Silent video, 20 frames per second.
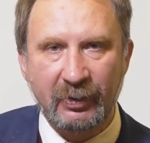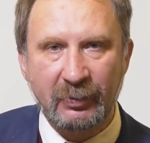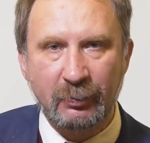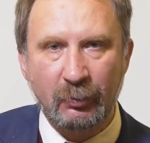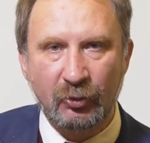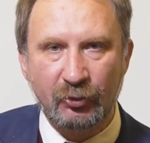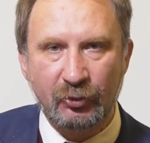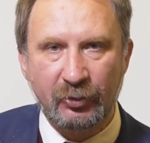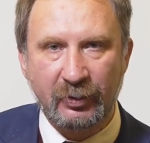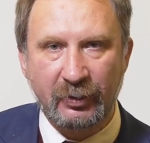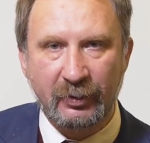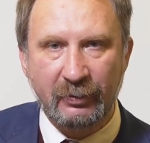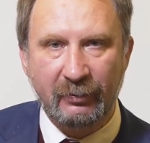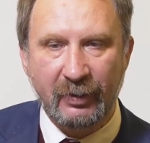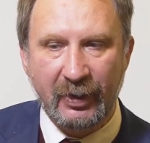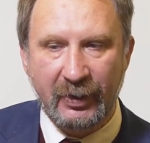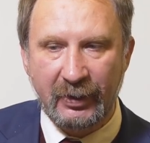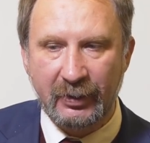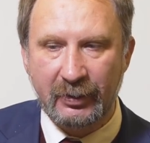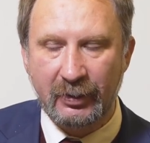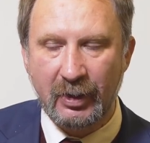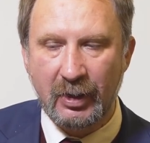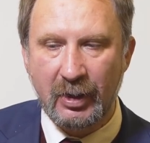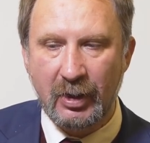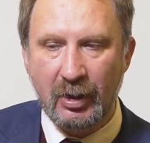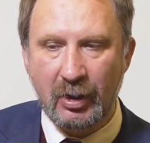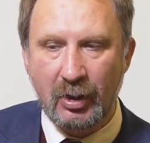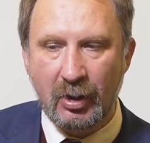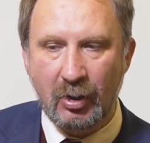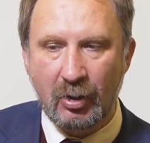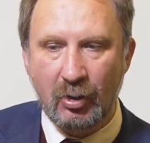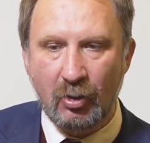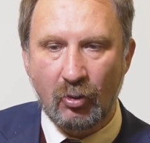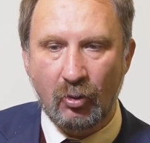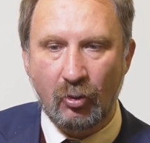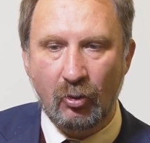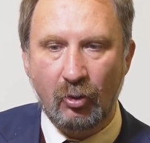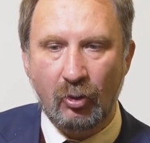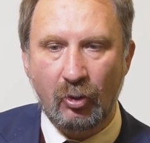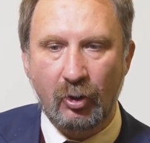возможно говорит
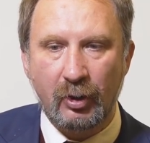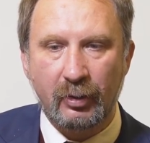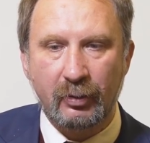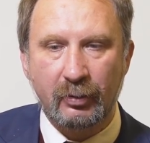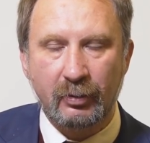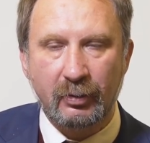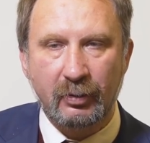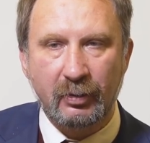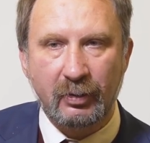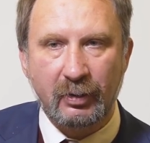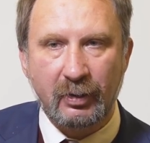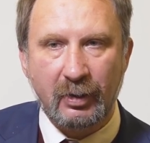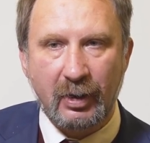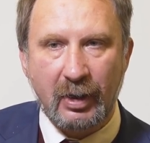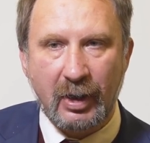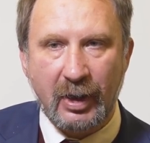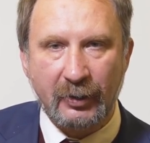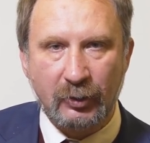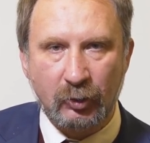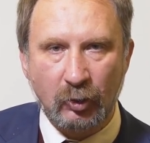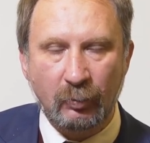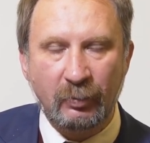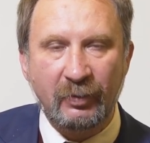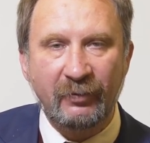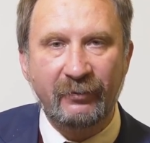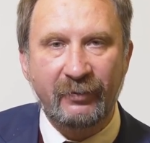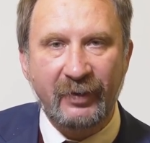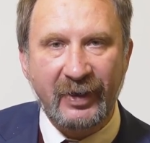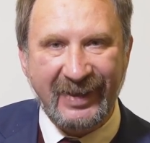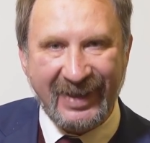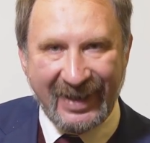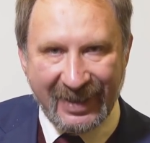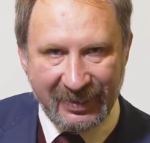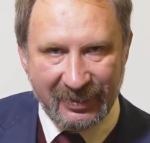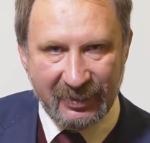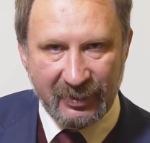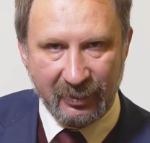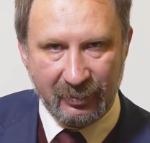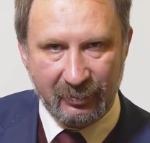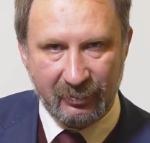о особом
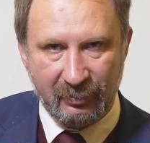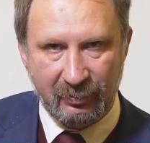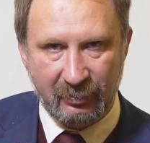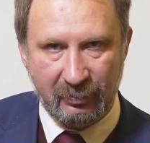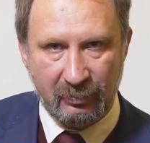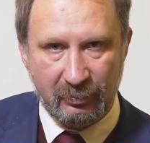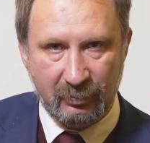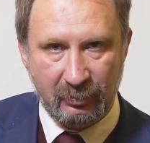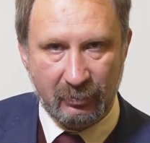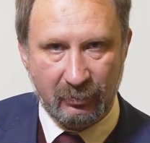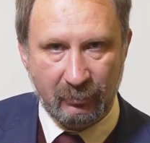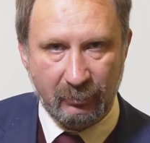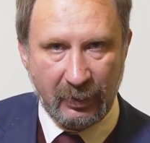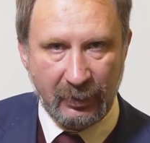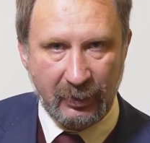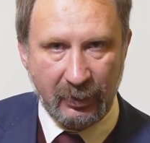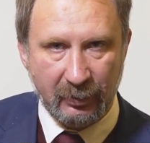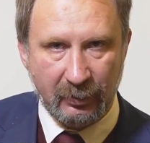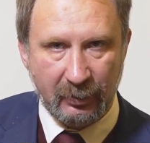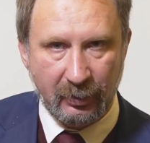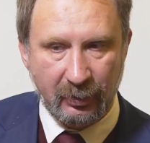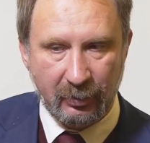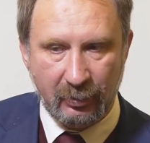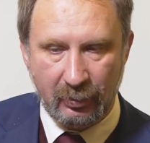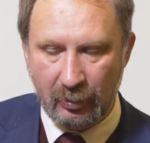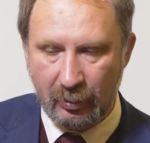варианте монеты –